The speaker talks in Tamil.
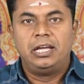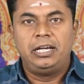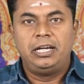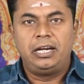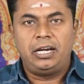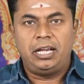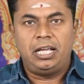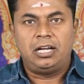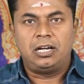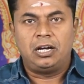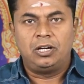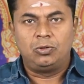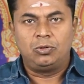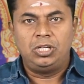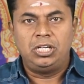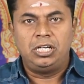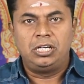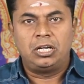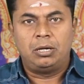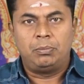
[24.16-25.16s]
இன்றைய
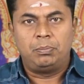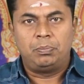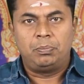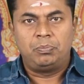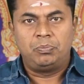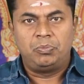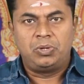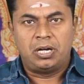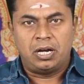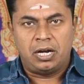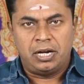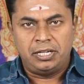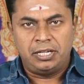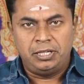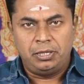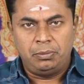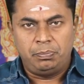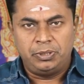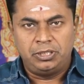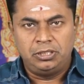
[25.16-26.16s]
காணொலியில் நாம் காண
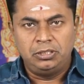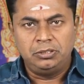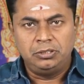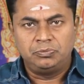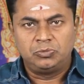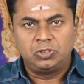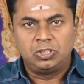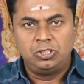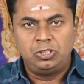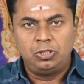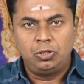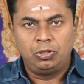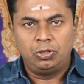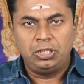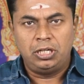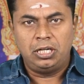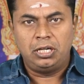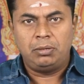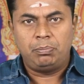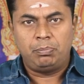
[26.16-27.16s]
இருப்பது
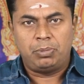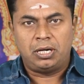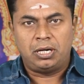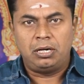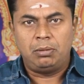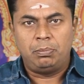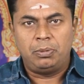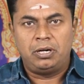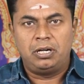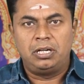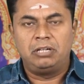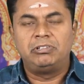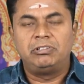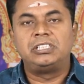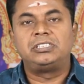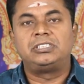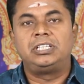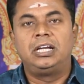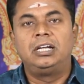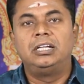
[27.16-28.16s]
ஜோதிட பாலபாட
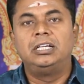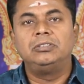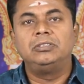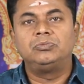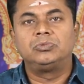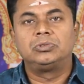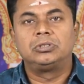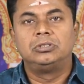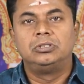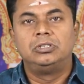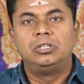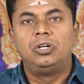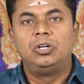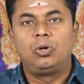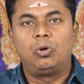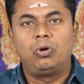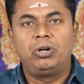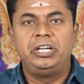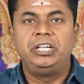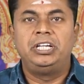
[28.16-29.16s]
வரிசையில்
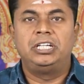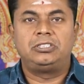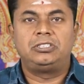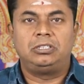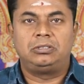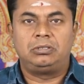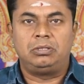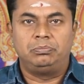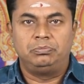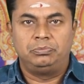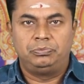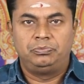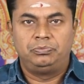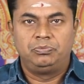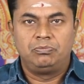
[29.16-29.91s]
ரோகிணி நட்சத்திரம்